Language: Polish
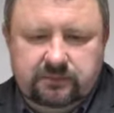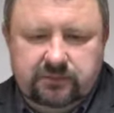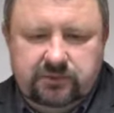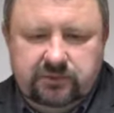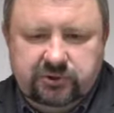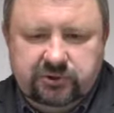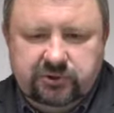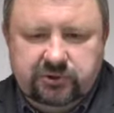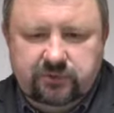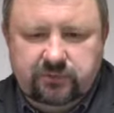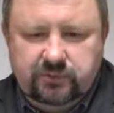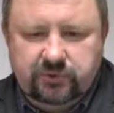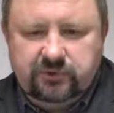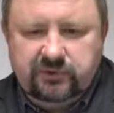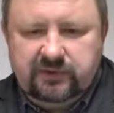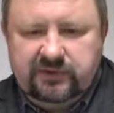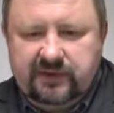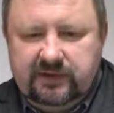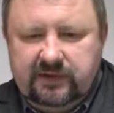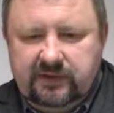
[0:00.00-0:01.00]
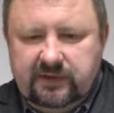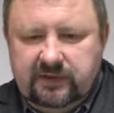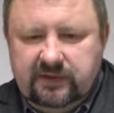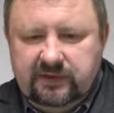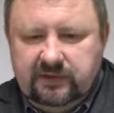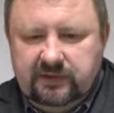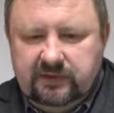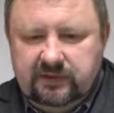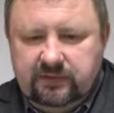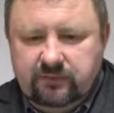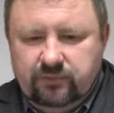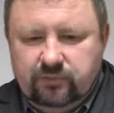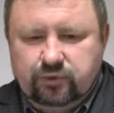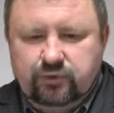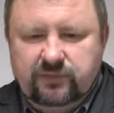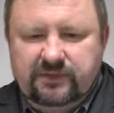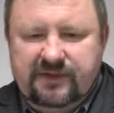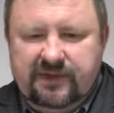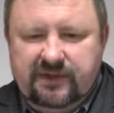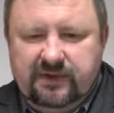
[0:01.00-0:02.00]
gdyż podrzucanie,
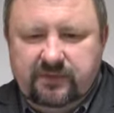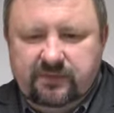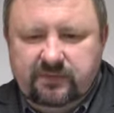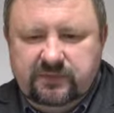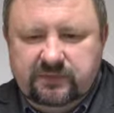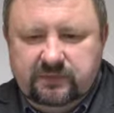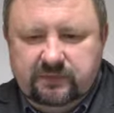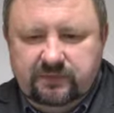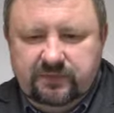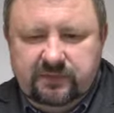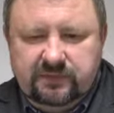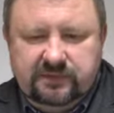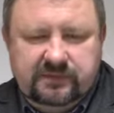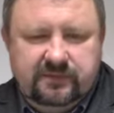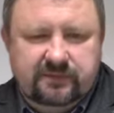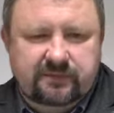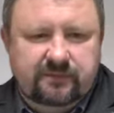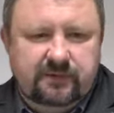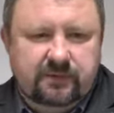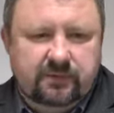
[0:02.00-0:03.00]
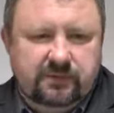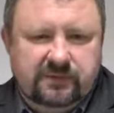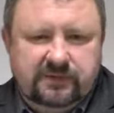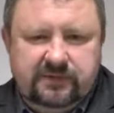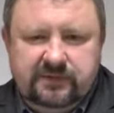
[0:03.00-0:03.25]
porzucanie psów jest formą